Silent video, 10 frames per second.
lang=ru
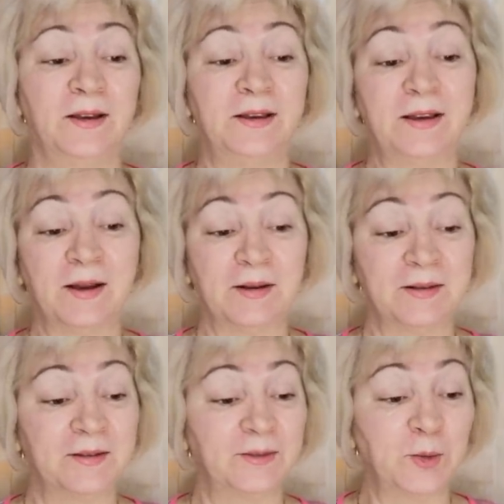Я,
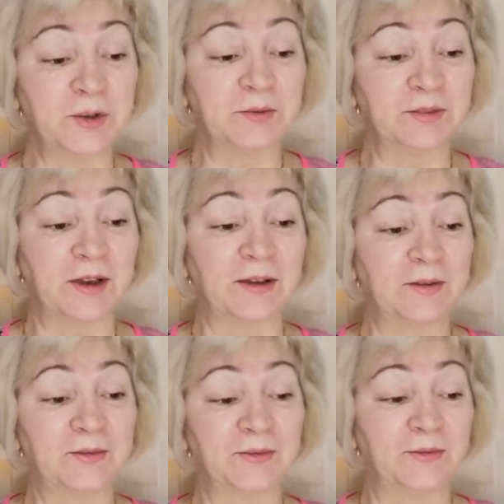э, в
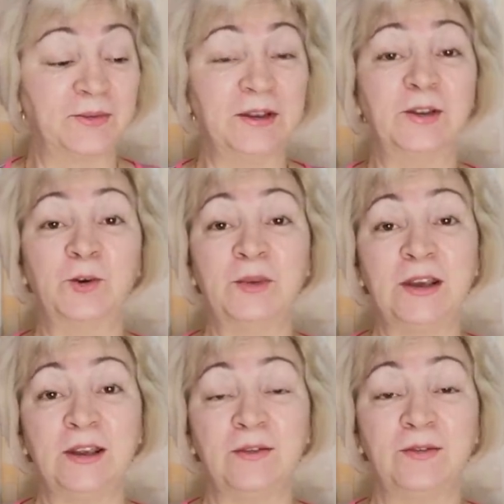общем-то, в
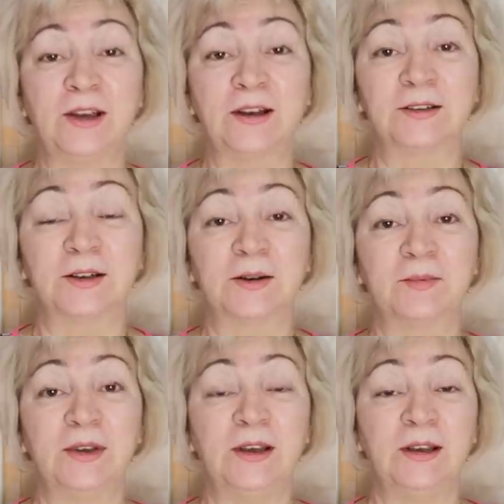недоумении в
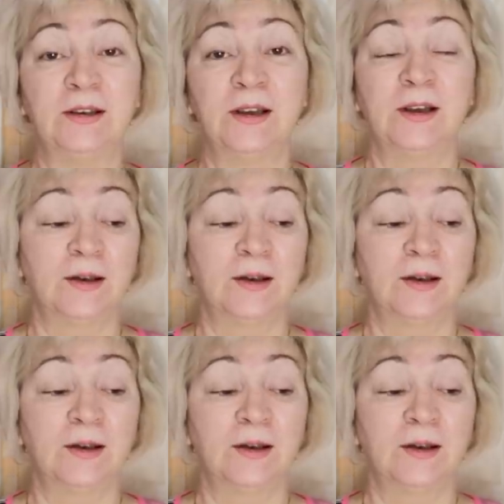некотором и